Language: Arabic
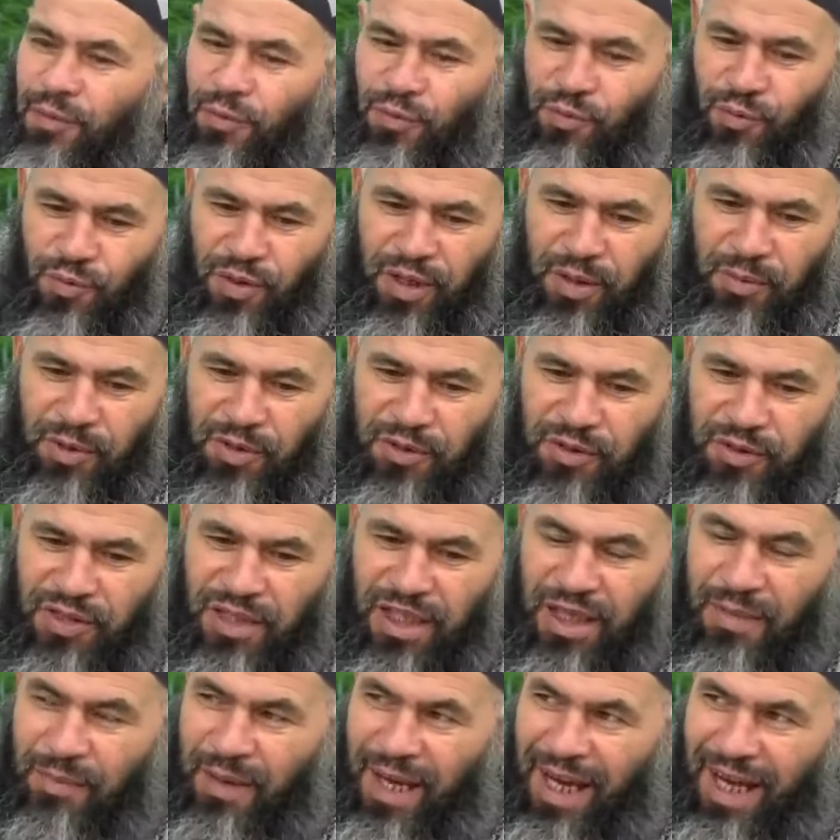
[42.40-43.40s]
والنبي
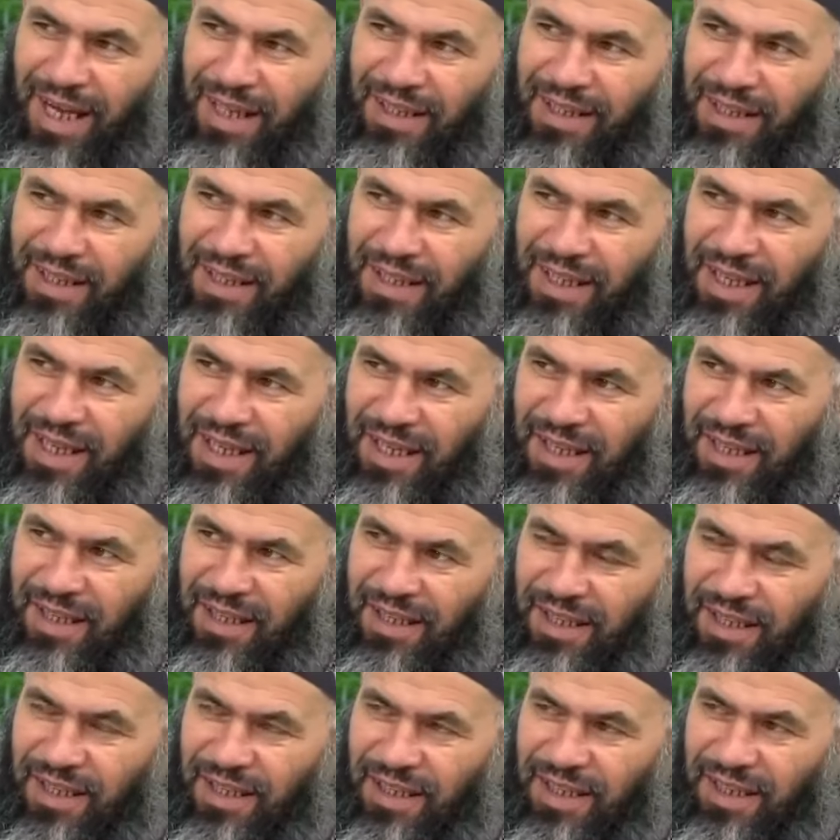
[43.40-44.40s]
صلى الله عليه وسلم حدد
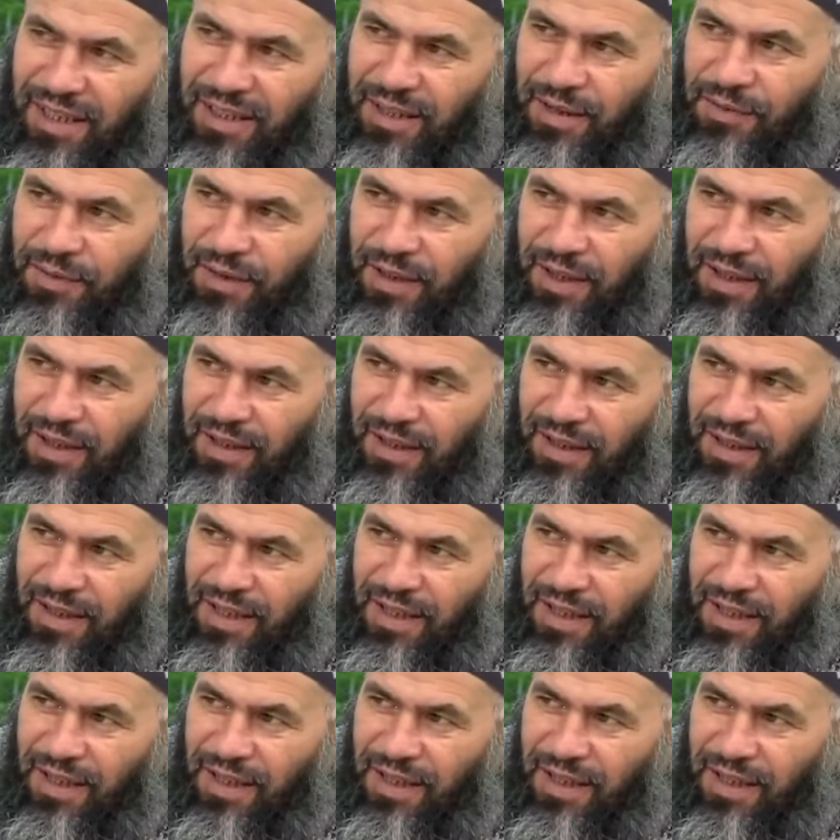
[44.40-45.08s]
هذه الكفالة